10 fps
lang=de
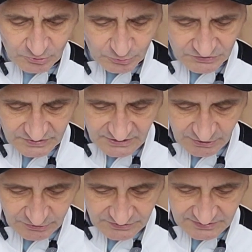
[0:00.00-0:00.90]
Grüße
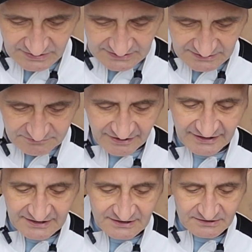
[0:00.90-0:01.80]
aus dem
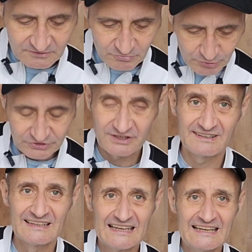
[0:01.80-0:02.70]
verregneten München.